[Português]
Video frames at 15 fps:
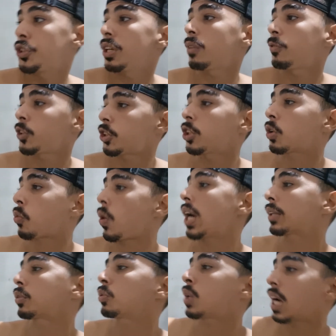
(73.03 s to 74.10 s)
dia
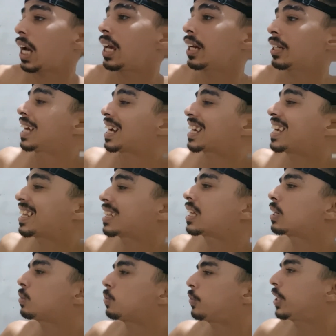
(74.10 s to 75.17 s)
24 caia na
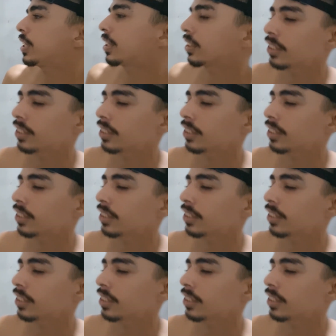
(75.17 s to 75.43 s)
quinta-feira.